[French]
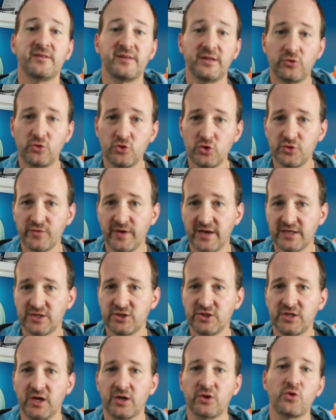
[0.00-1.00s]
Cette couche va
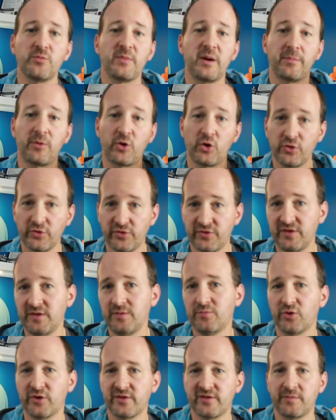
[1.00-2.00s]
agir comme un
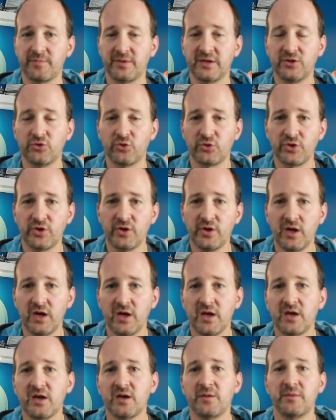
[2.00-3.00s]
proxy pour les API Docker,
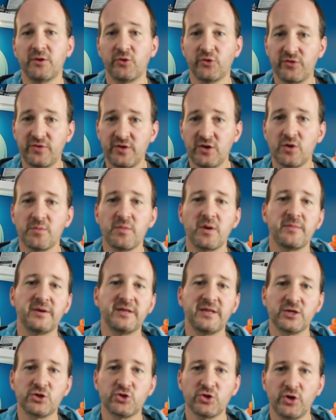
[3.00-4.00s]
mais aussi comme un
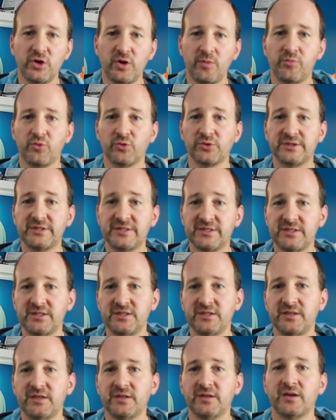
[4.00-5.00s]
manager pour
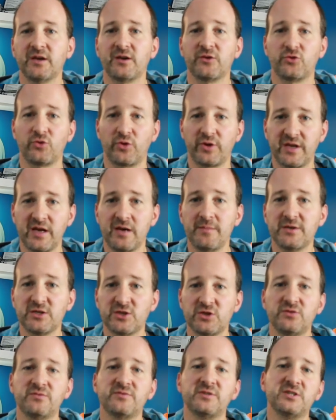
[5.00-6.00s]
décider sur quelle
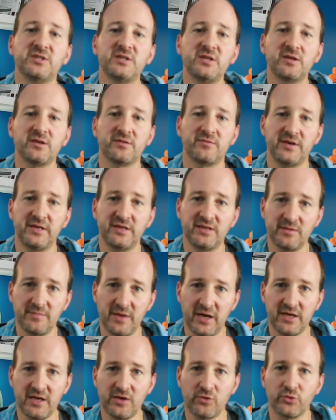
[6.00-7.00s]
machine physique va être
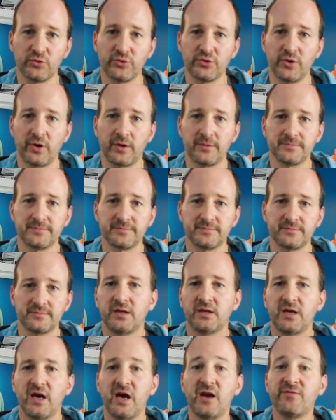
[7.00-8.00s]
démarré un conteneur.
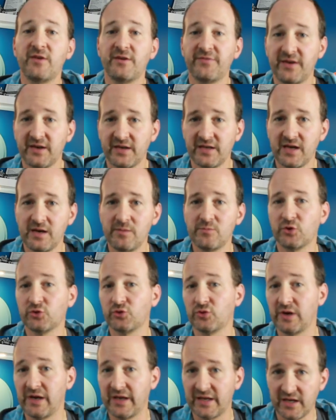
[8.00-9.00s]
Elle va faire également
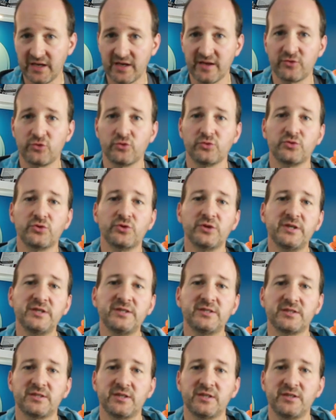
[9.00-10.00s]
de l'agrégation de données,
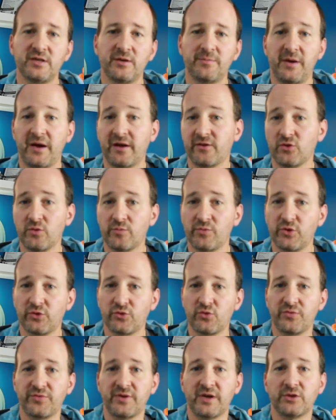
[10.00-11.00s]
c'est-à-dire par exemple
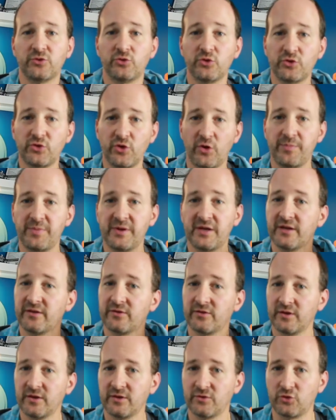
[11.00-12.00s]
lorsqu'on fait un Docker
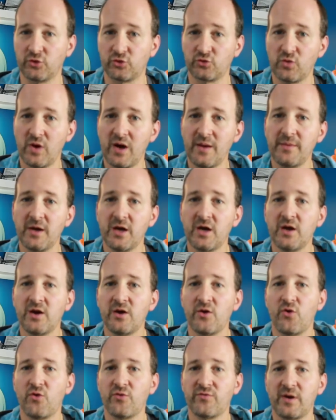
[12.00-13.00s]
PS sur Swarm,
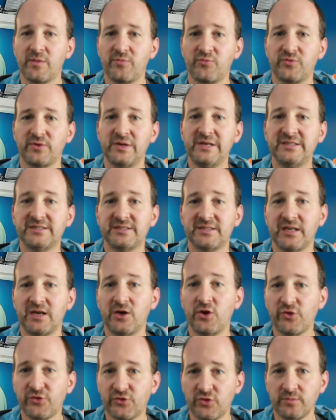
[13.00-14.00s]
on va lister
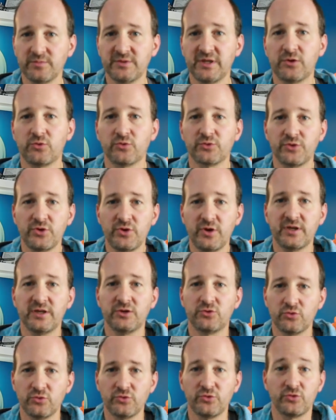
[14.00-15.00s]
l'ensemble des conteneurs
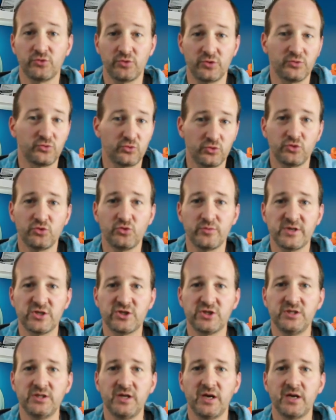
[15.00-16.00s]
qui tournent sur toutes nos
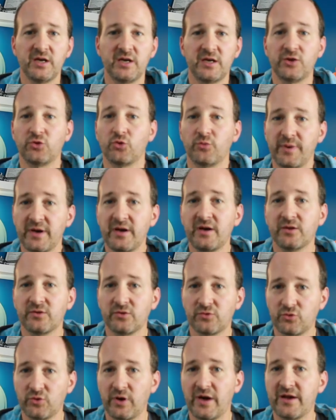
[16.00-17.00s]
machines et non pas
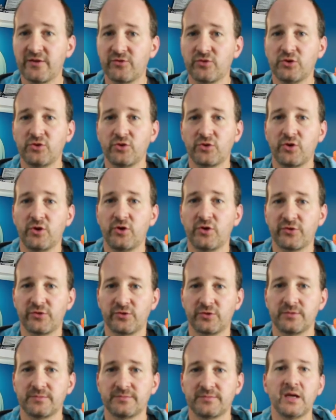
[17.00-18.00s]
sur un seul Docker
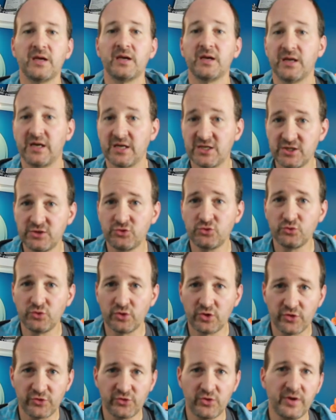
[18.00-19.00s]
host. La gestion du
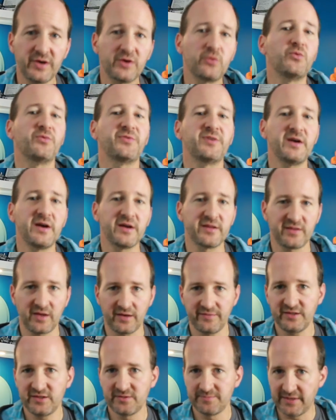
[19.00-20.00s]
cluster est confiée à un
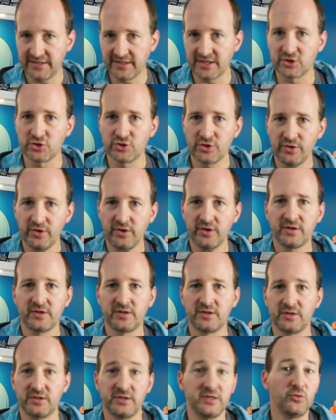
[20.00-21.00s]
service manager
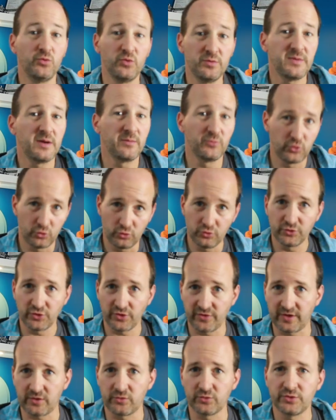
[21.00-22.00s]
qui lui-même tourne
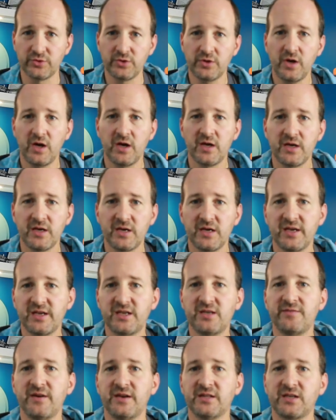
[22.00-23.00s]
dans un conteneur et
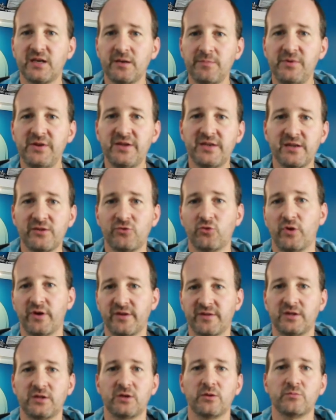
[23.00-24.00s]
qui va être répliqué sur un
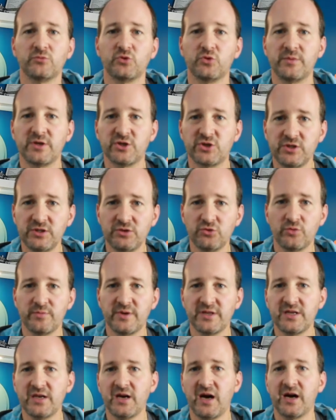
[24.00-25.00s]
certain nombre de machines de
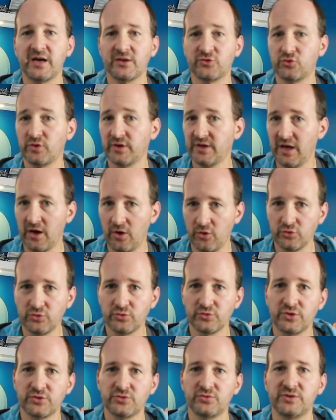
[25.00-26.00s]
manière à assurer la
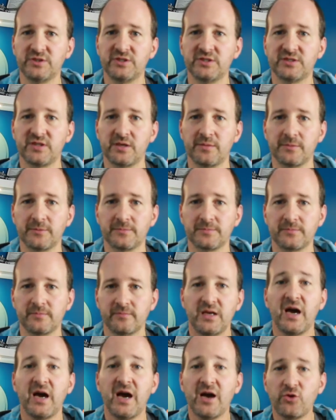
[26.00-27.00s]
redondance du système.
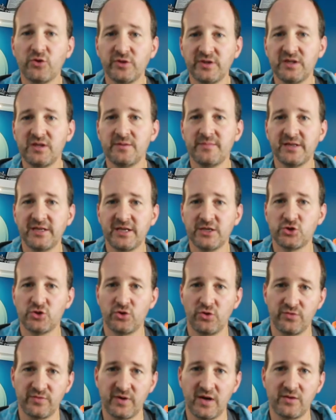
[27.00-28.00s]
À côté des
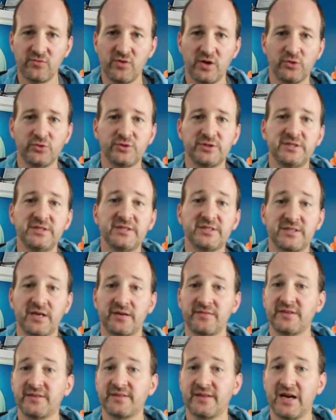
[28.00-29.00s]
managers, on va avoir aussi des
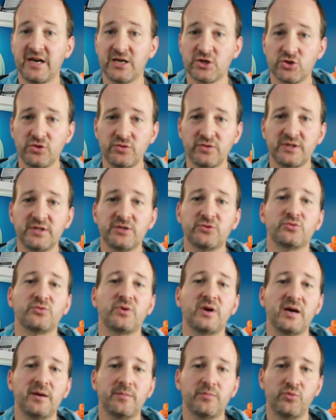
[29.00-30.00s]
services agents qui
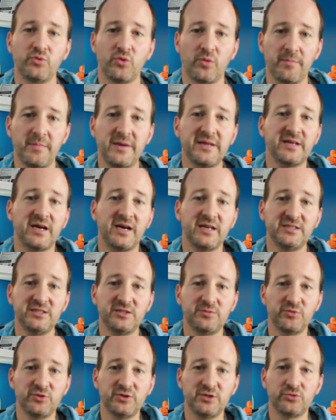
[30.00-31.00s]
sont là pour mettre à
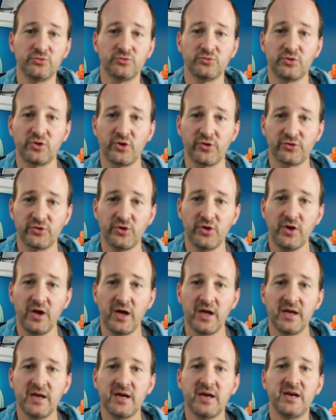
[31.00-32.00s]
disposition du cluster
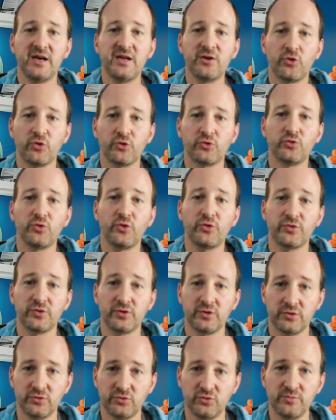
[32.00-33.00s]
les
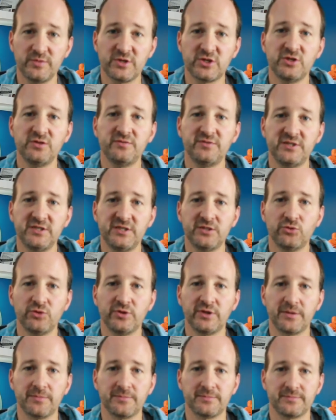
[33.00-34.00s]
ressources d'une machine physique
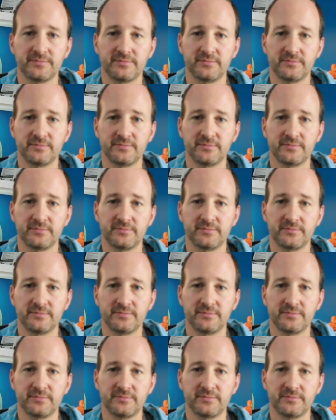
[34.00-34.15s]
donnée.